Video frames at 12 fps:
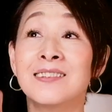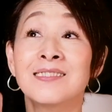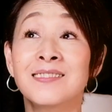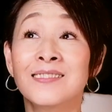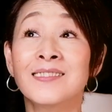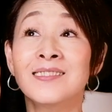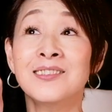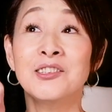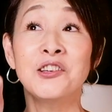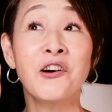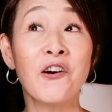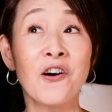
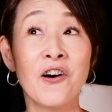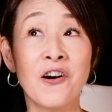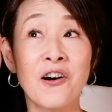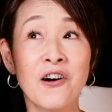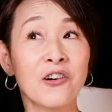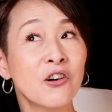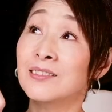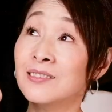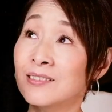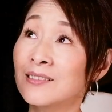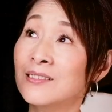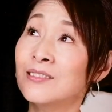年よ
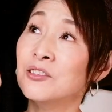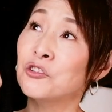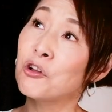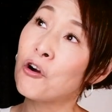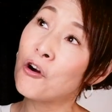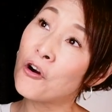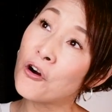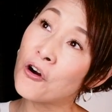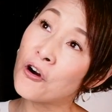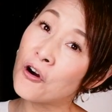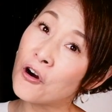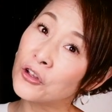ん
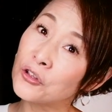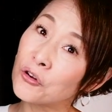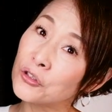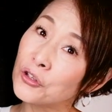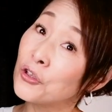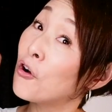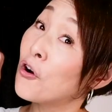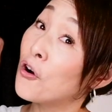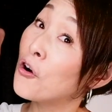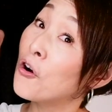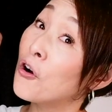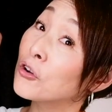よ」のこの「
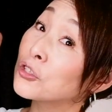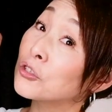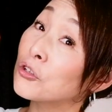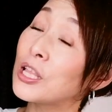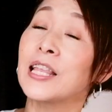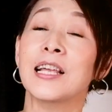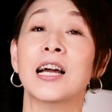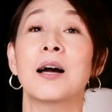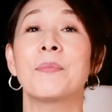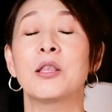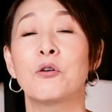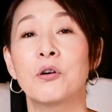よ」ちょっとね高
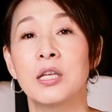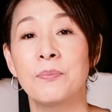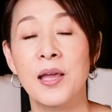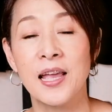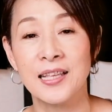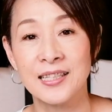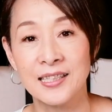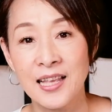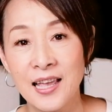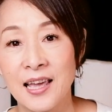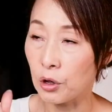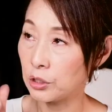めのイメージで